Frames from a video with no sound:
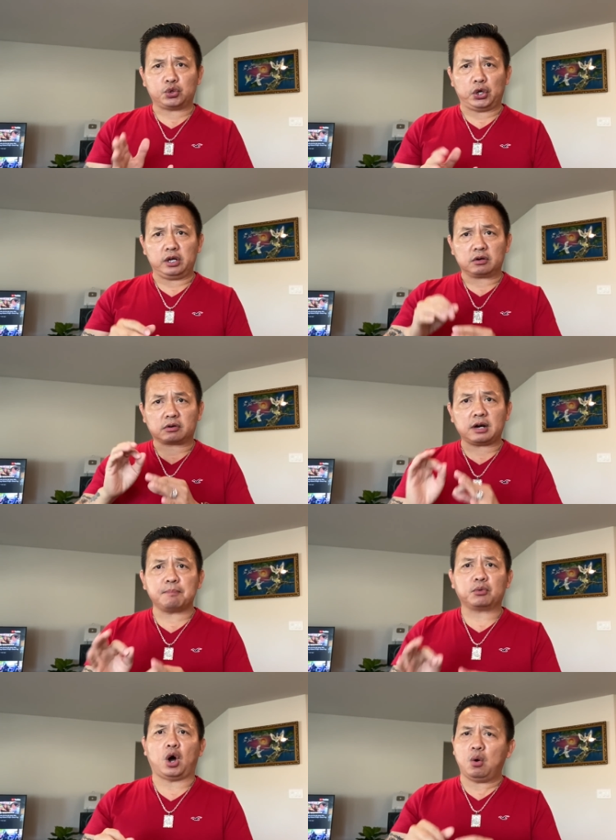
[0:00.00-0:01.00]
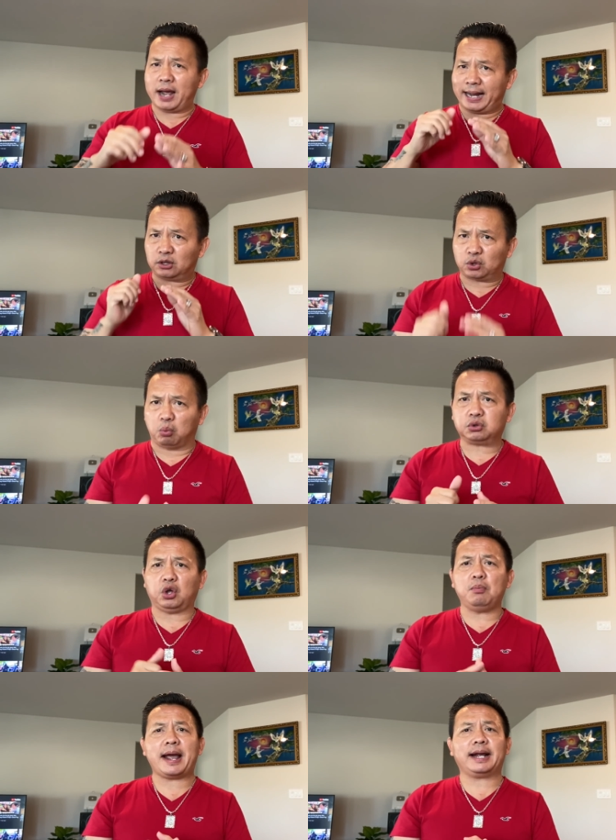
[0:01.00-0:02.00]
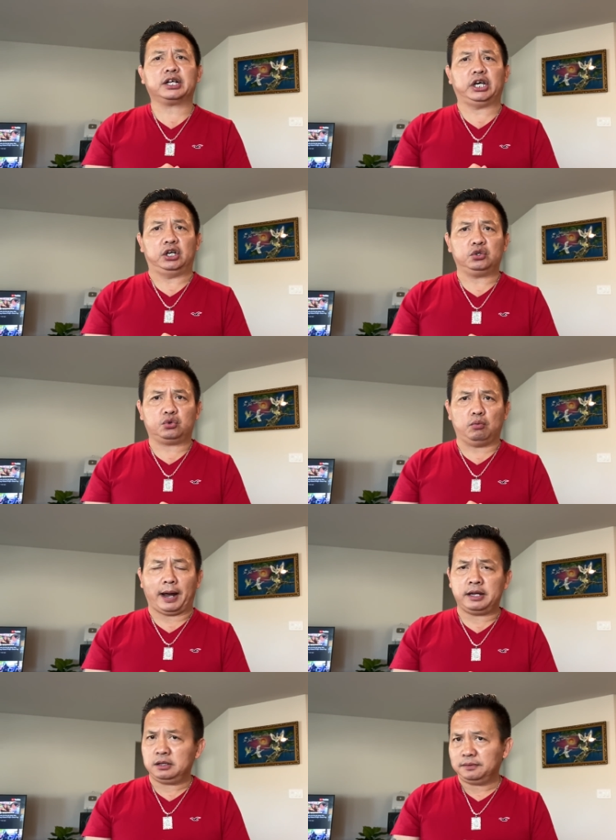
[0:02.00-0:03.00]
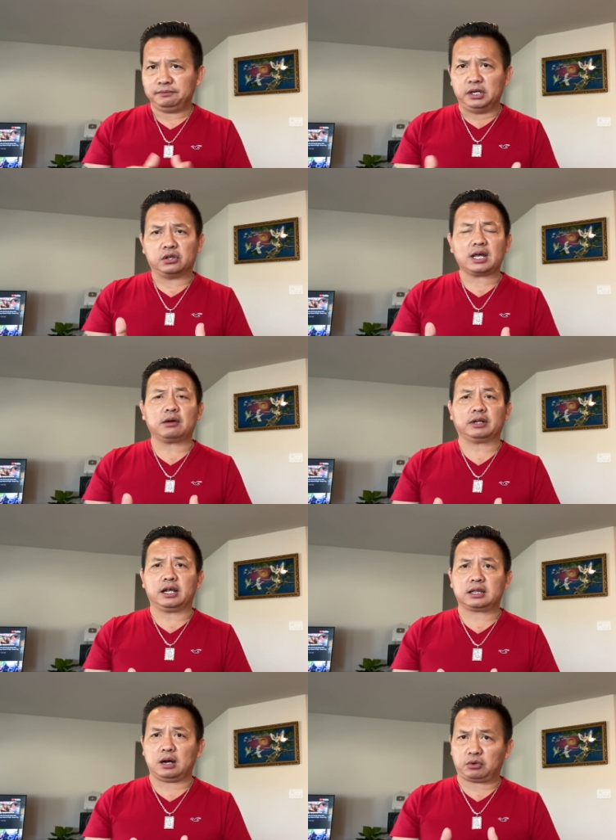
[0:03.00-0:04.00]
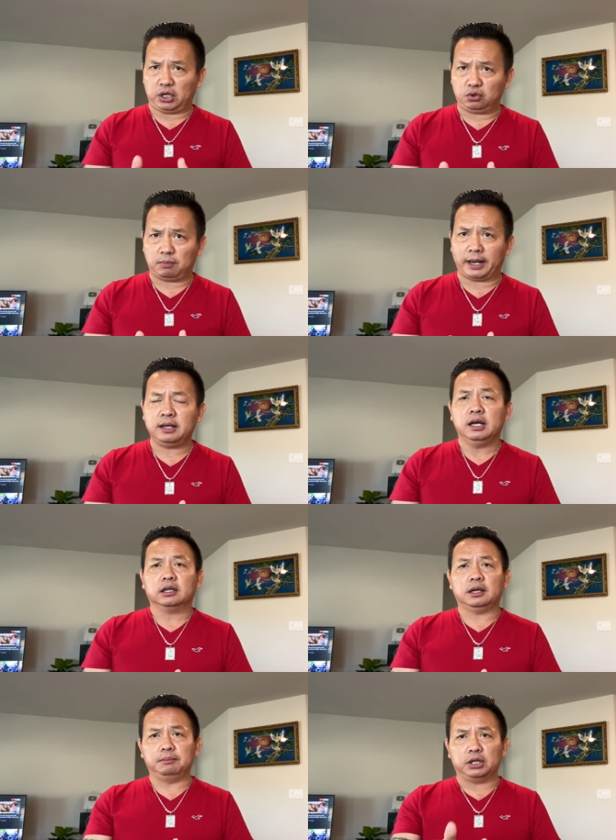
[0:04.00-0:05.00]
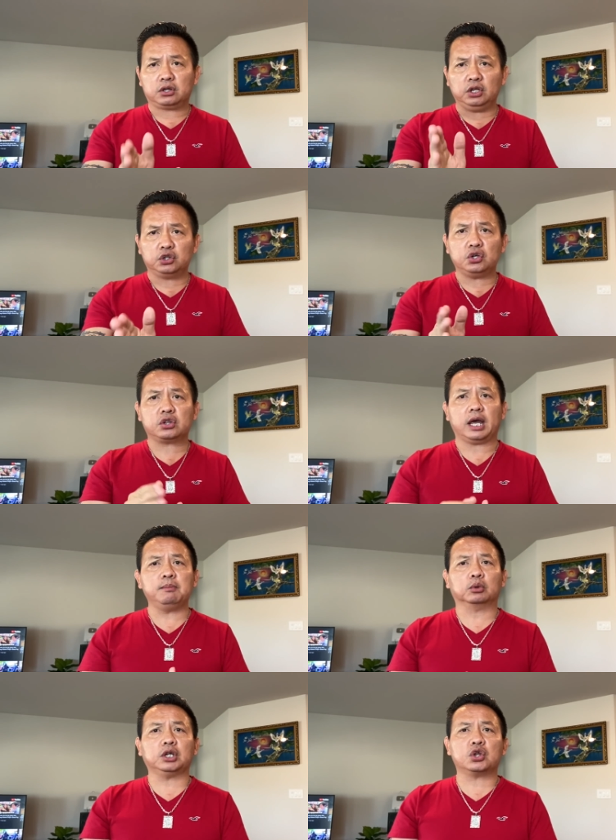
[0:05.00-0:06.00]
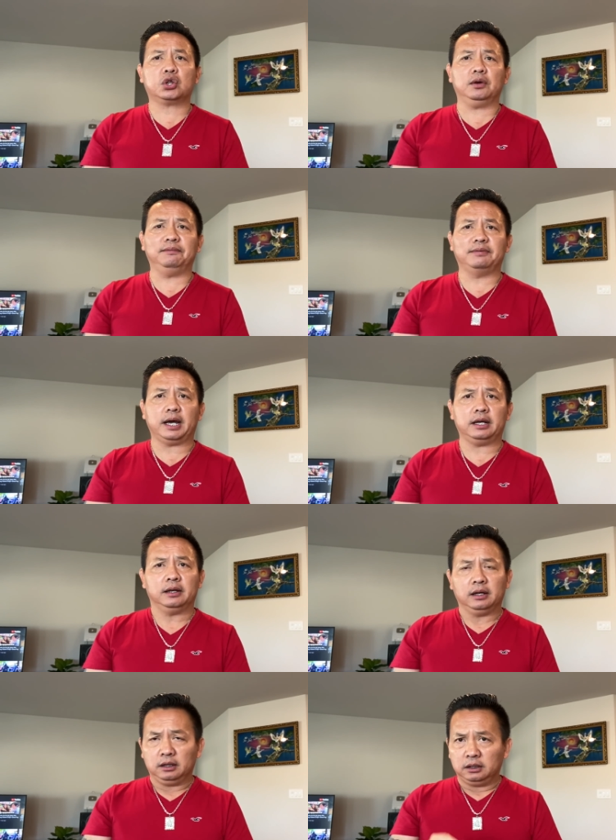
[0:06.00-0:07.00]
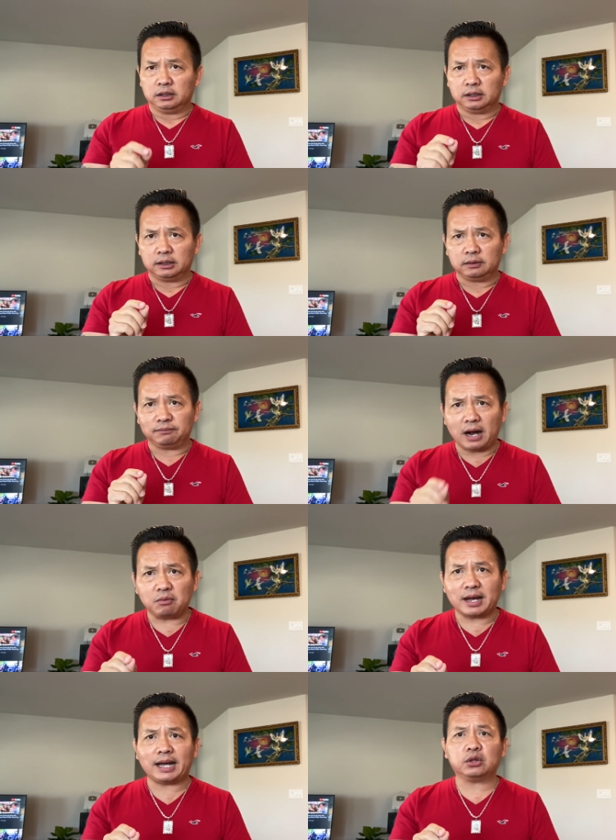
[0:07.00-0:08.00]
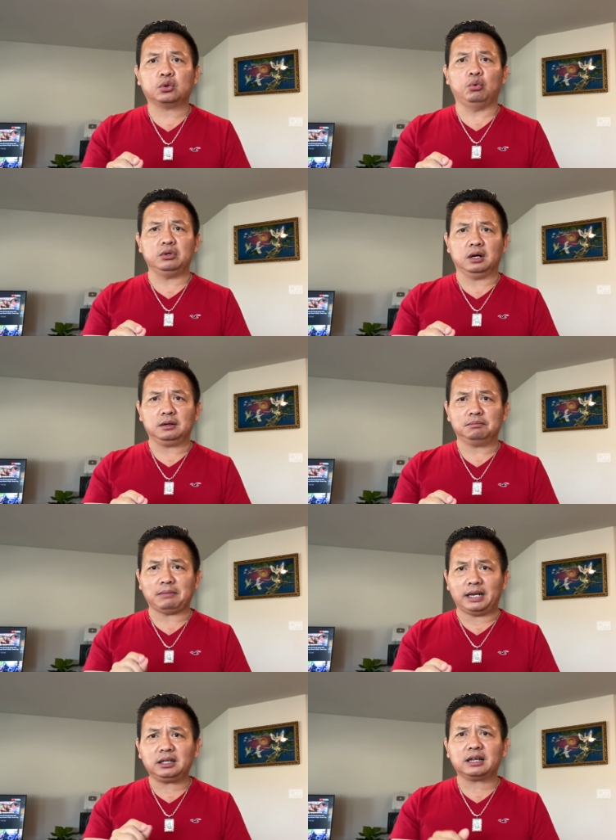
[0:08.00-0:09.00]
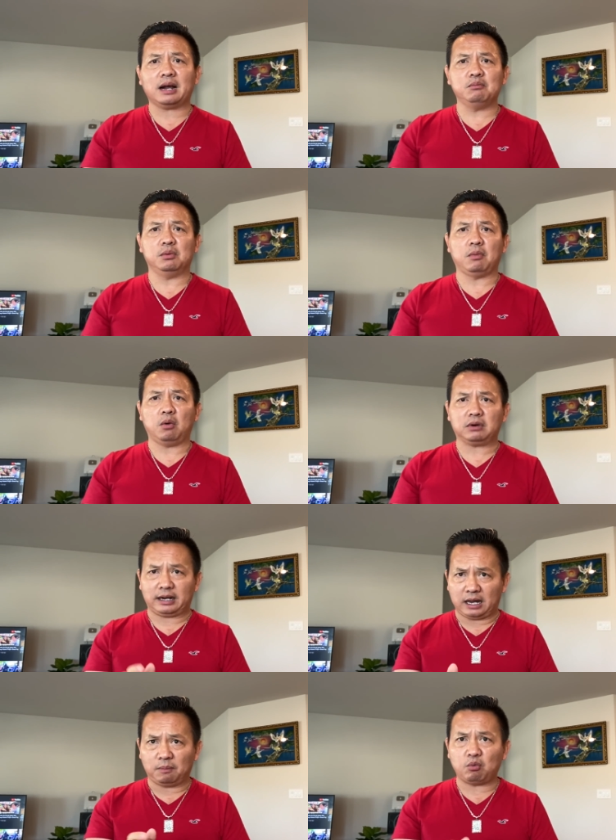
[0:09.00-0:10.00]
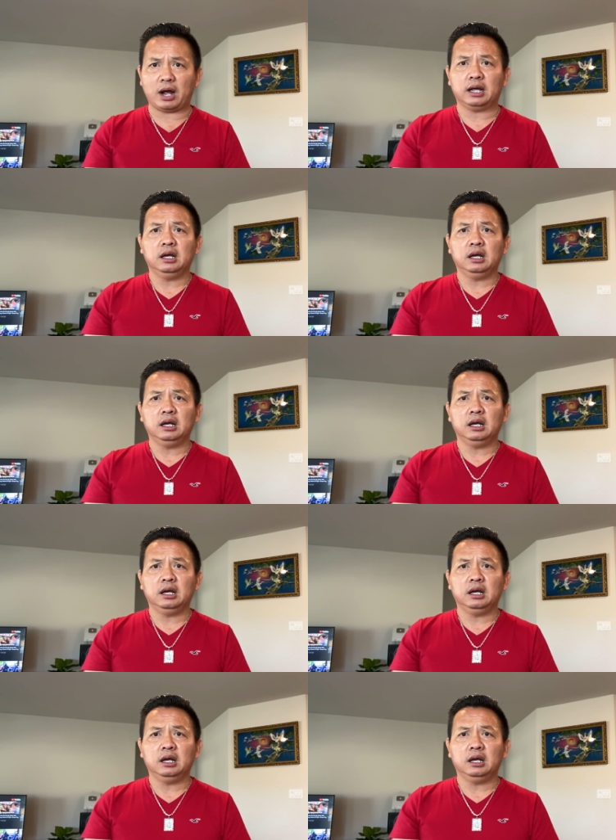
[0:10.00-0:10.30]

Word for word: chuyện răm rộ hàng chục tiểu bang kiện chú Bảy Vì sao tại sao kiện chú Bảy Thì mình xin chia sẻ một tí xíu về Vào ngày Chủ nhật 7 tới tháng 11 là ngày hôm qua